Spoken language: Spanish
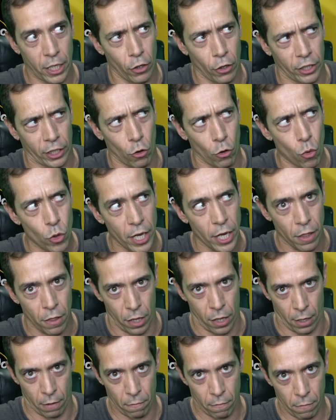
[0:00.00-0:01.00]
Creo que tengo un
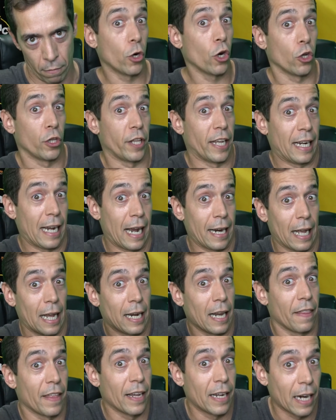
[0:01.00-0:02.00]
15. Pero bueno, de
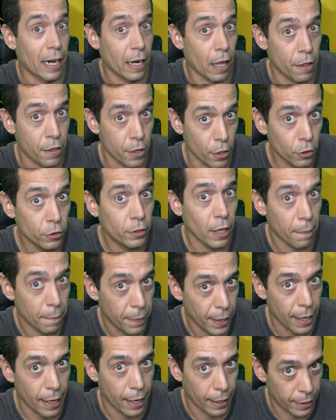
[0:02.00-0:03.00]
cara a la declaración
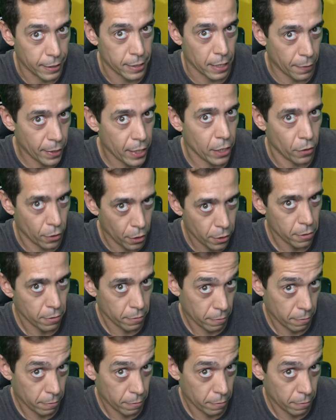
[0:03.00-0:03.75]
también hay que saberlo,